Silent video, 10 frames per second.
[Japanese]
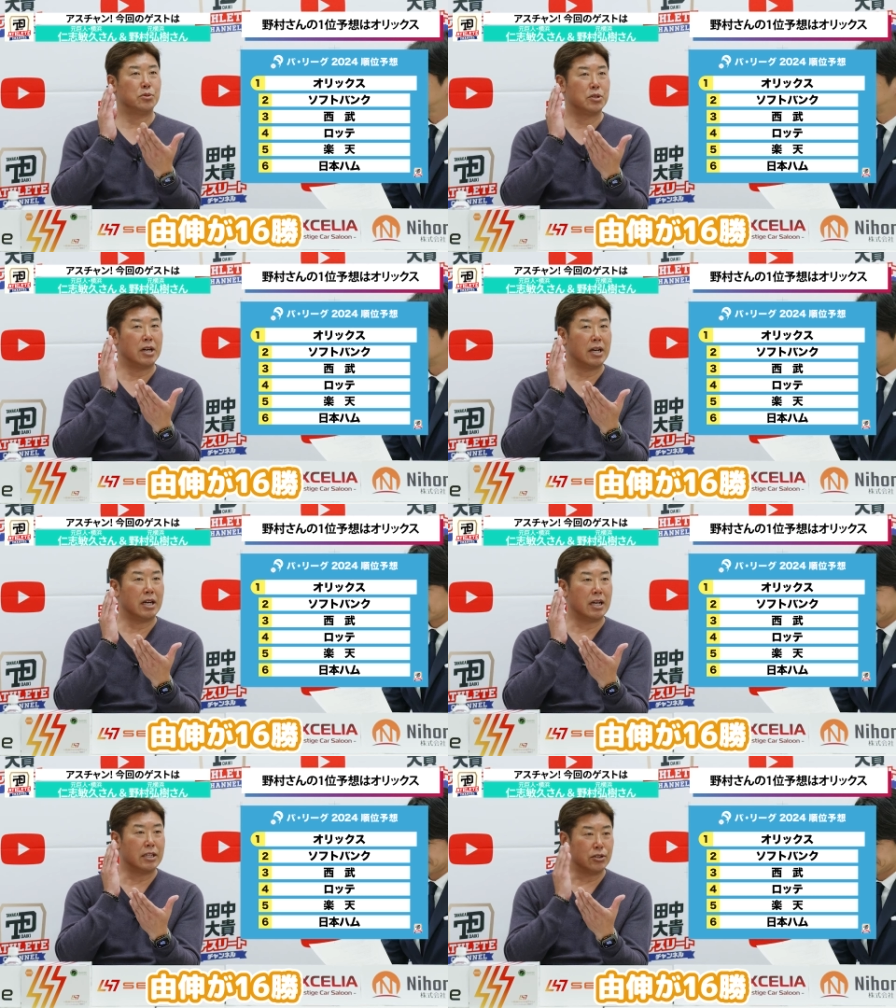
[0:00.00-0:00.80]

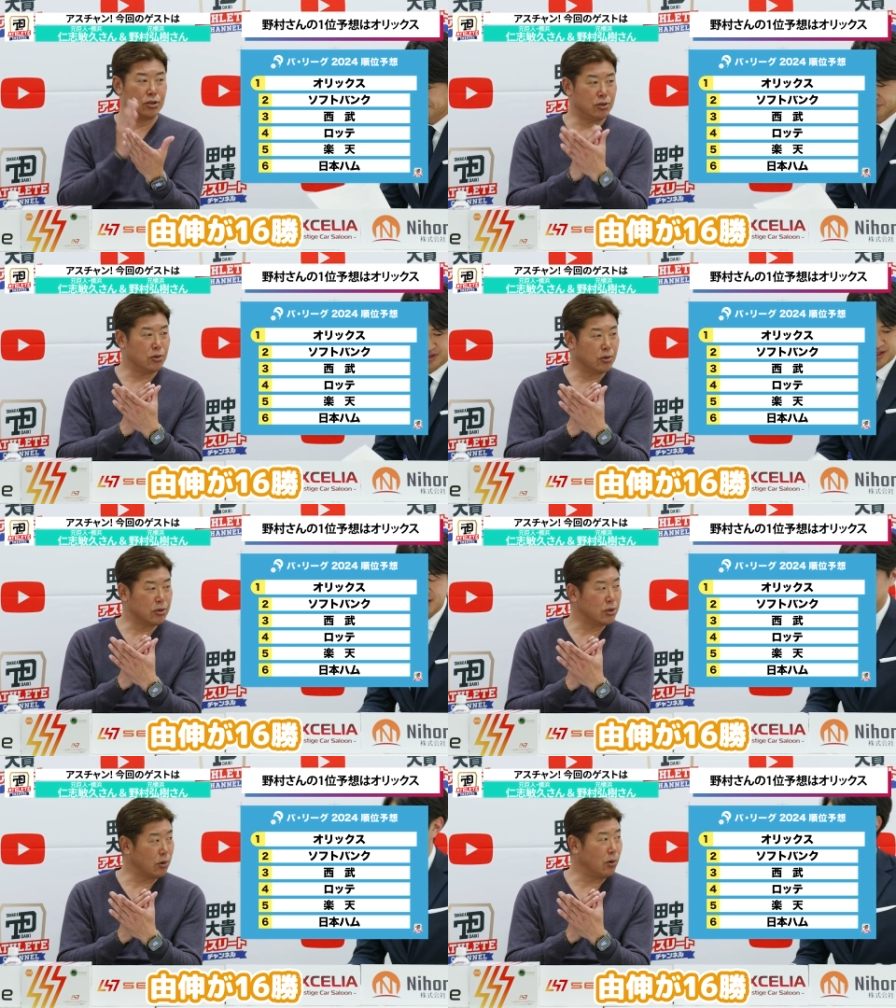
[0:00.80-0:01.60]
が16
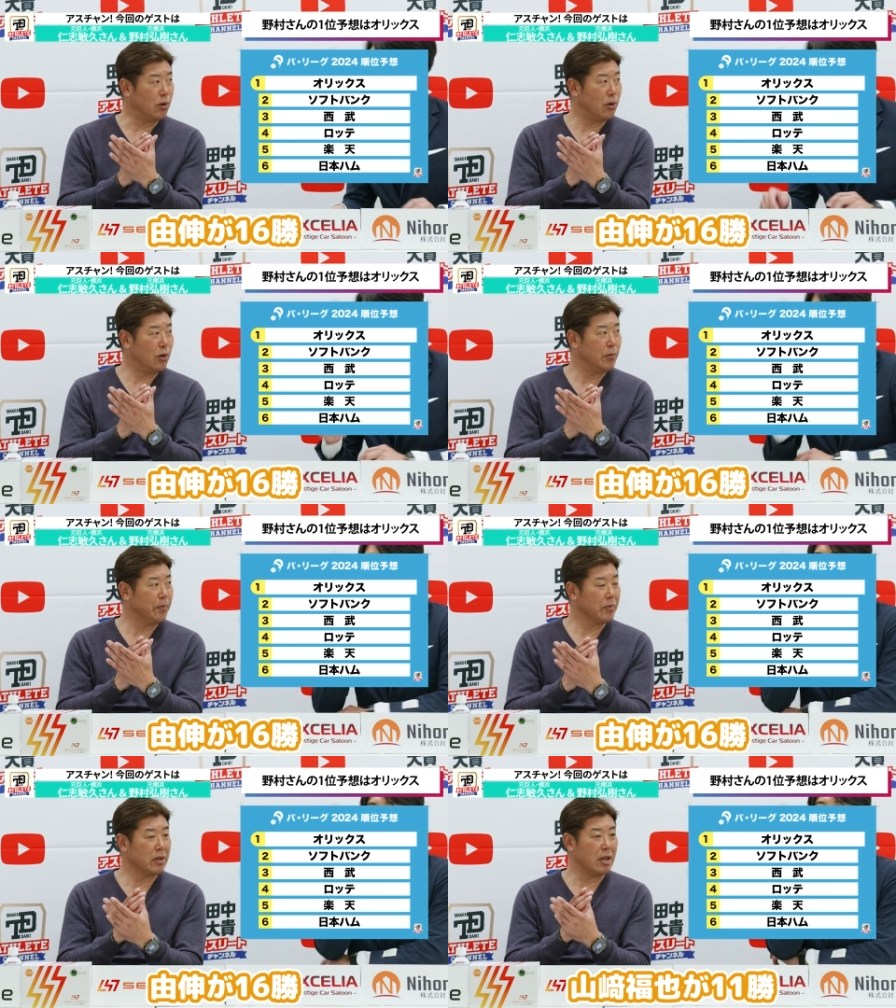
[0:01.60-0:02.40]
勝、はい、
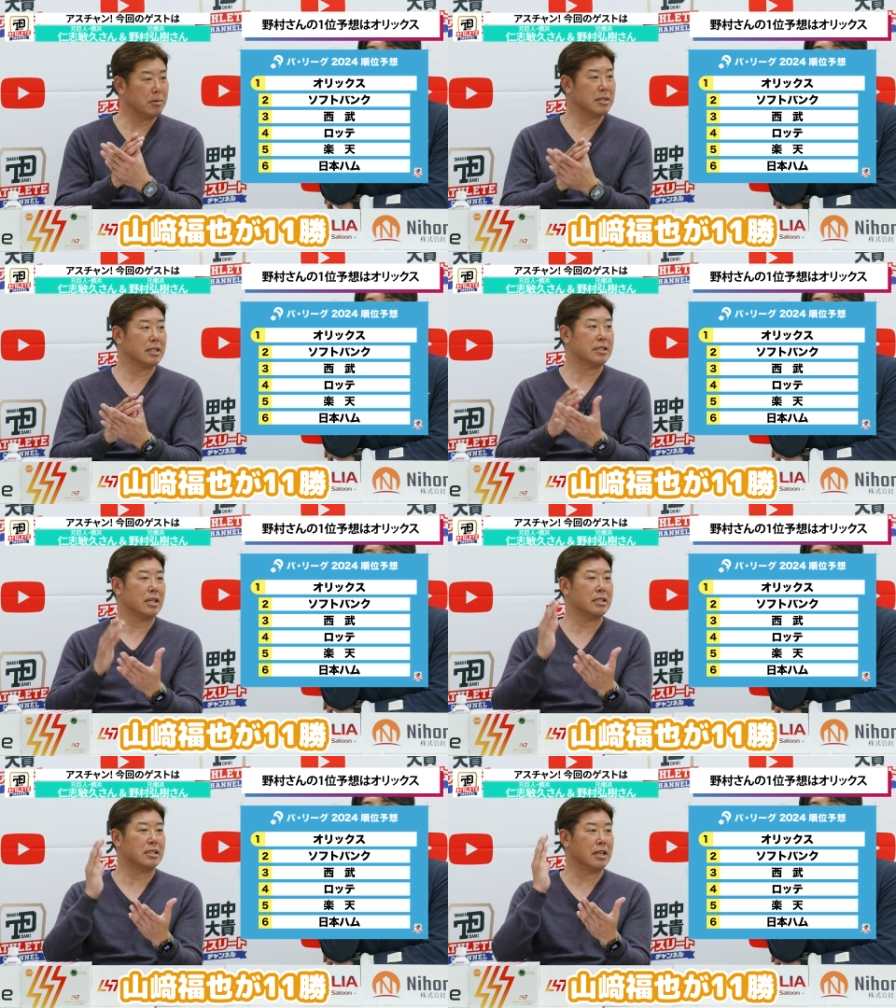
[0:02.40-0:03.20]
山崎
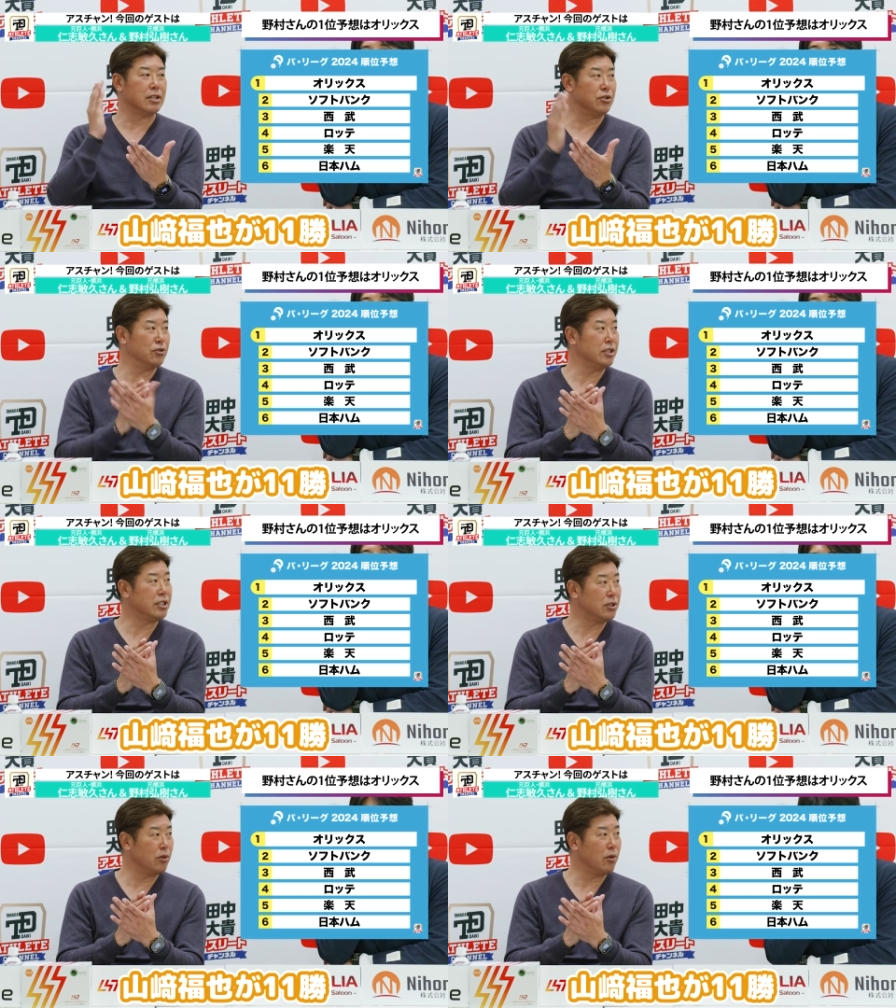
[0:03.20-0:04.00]
幸也が11
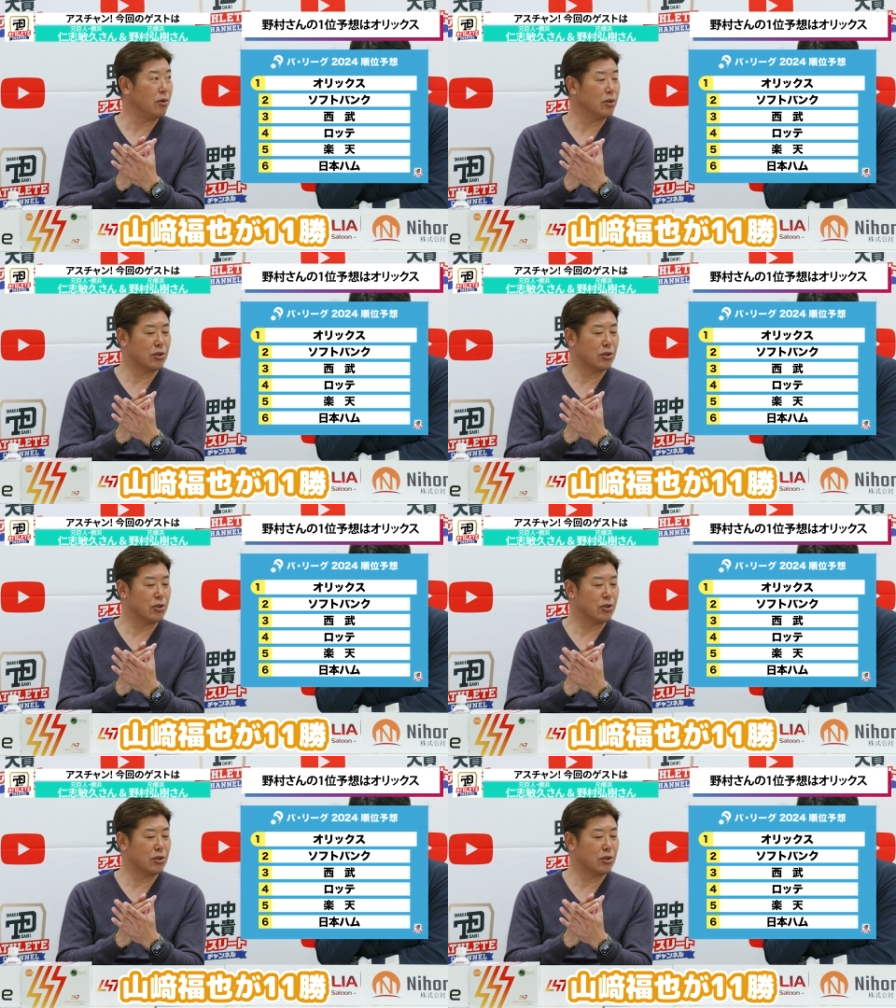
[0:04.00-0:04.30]
勝、はい、